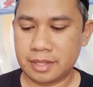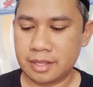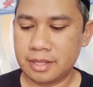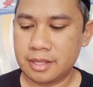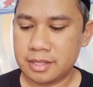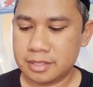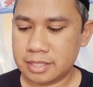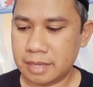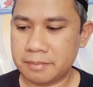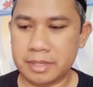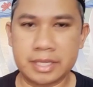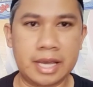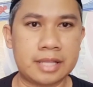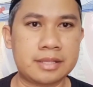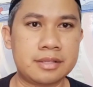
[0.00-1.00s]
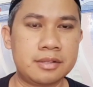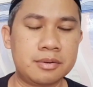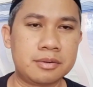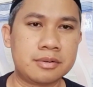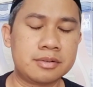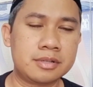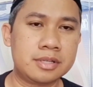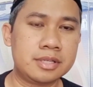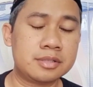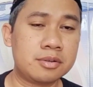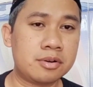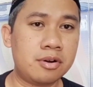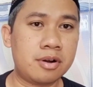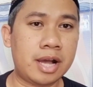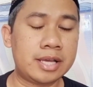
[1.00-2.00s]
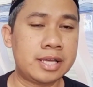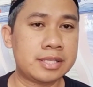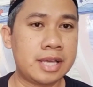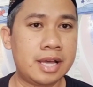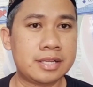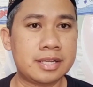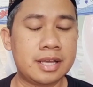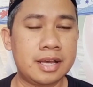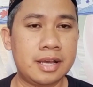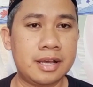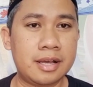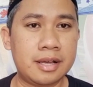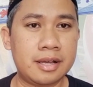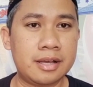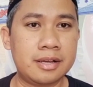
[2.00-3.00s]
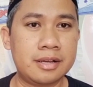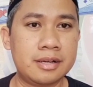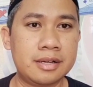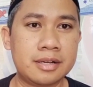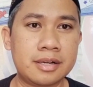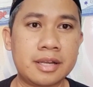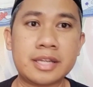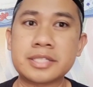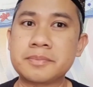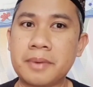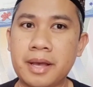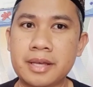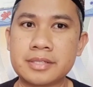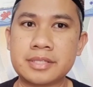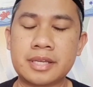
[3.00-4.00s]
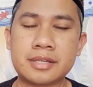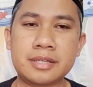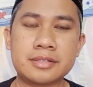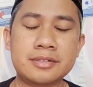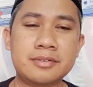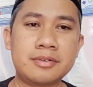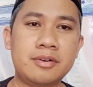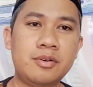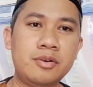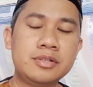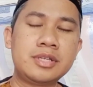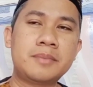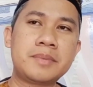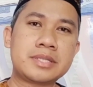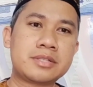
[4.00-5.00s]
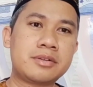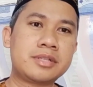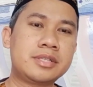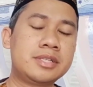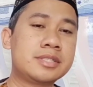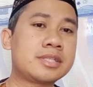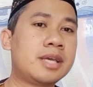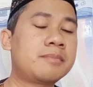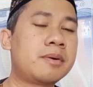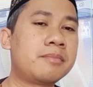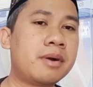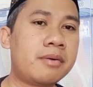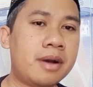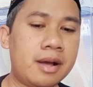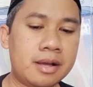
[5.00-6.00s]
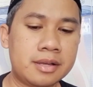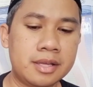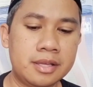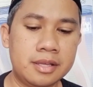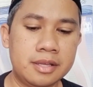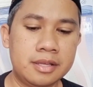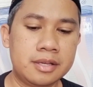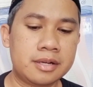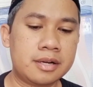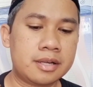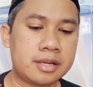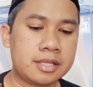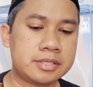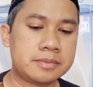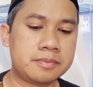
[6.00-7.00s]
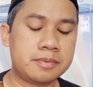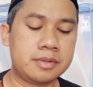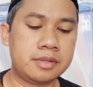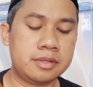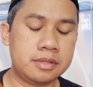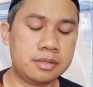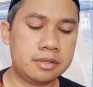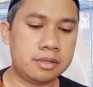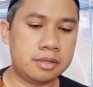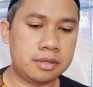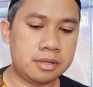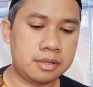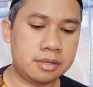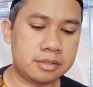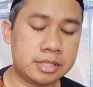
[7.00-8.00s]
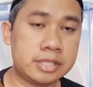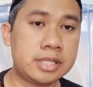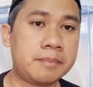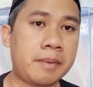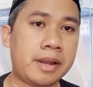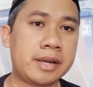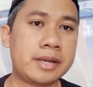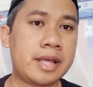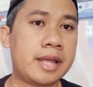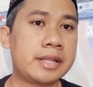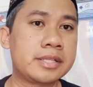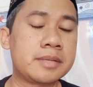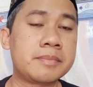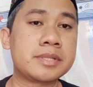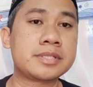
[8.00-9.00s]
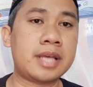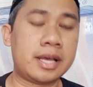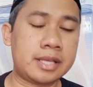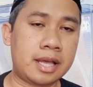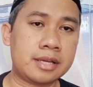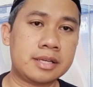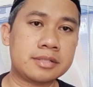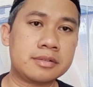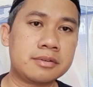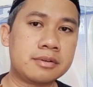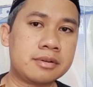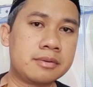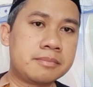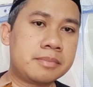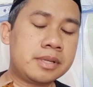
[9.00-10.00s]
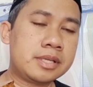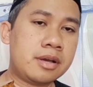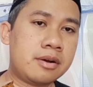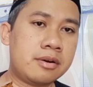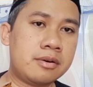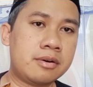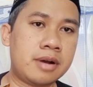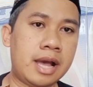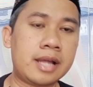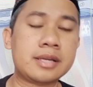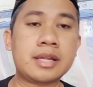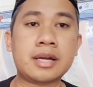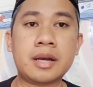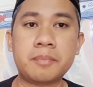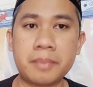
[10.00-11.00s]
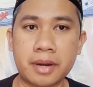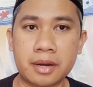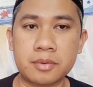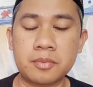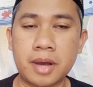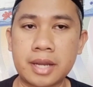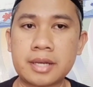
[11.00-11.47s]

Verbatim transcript: saya melihat loh itu kok kayaknya ada keris pak saya gitu oh iya mas Tony ini saya membawa keris e, titipan dari teman saya gitu beliau ada keperluan